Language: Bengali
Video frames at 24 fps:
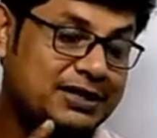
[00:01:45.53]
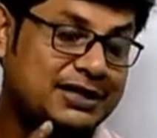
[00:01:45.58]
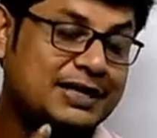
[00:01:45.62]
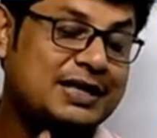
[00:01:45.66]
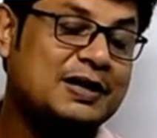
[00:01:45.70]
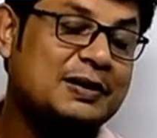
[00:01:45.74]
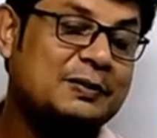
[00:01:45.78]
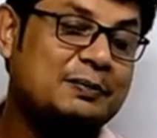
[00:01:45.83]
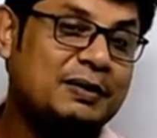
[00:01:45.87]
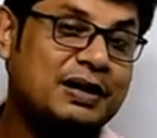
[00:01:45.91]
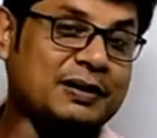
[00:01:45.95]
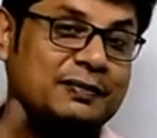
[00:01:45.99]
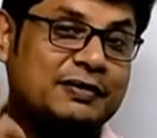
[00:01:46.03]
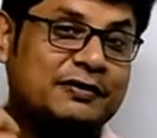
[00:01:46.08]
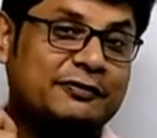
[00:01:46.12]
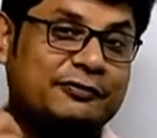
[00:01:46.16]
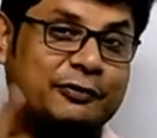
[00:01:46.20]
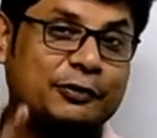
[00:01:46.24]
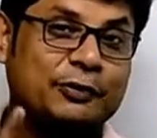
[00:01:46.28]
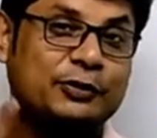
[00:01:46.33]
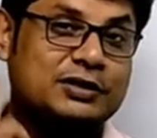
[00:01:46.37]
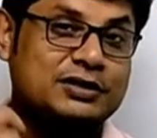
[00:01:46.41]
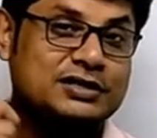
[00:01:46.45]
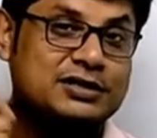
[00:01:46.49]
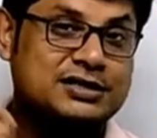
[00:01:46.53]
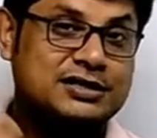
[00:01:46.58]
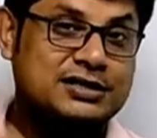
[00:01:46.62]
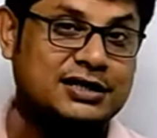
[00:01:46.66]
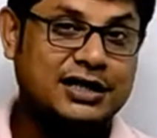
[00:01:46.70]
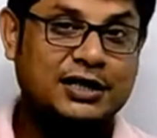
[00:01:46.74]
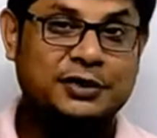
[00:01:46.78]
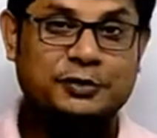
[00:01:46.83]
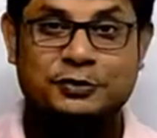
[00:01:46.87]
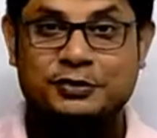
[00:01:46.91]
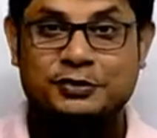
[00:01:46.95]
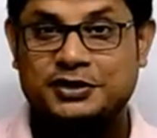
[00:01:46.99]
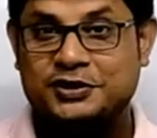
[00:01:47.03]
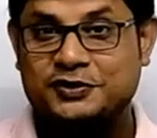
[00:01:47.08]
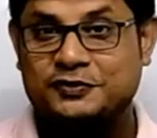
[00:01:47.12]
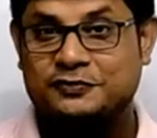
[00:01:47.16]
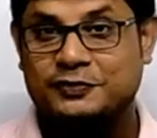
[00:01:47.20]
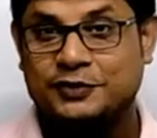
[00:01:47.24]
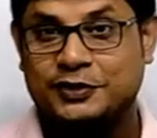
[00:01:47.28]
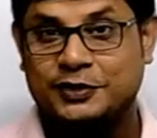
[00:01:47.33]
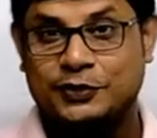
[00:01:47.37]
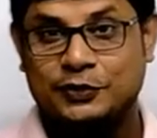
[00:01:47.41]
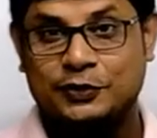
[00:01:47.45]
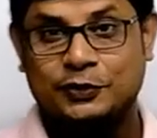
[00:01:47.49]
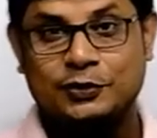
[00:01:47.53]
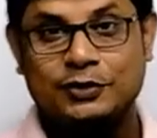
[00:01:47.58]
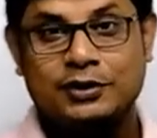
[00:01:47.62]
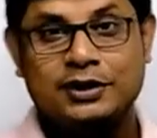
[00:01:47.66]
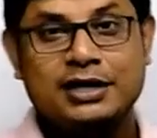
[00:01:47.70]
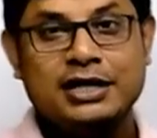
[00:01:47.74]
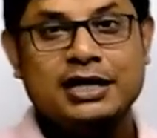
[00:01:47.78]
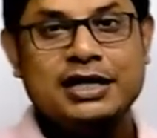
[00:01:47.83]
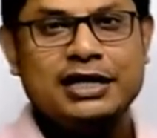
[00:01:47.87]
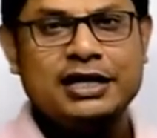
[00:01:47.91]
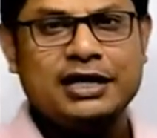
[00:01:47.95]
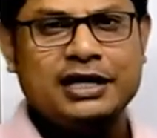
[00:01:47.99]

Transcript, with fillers: বাট বাট বিফোর ইউ স্টার্ট উইথ দিস ভিডিও